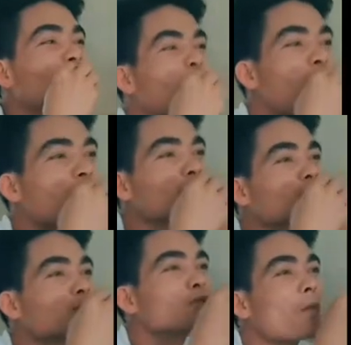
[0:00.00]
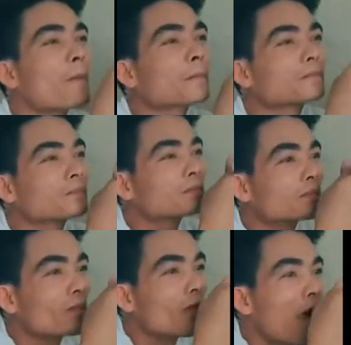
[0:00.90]
nó không biết tức là
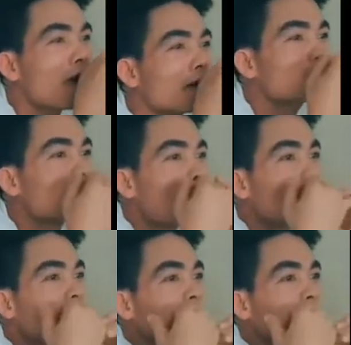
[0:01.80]
hàng sách tay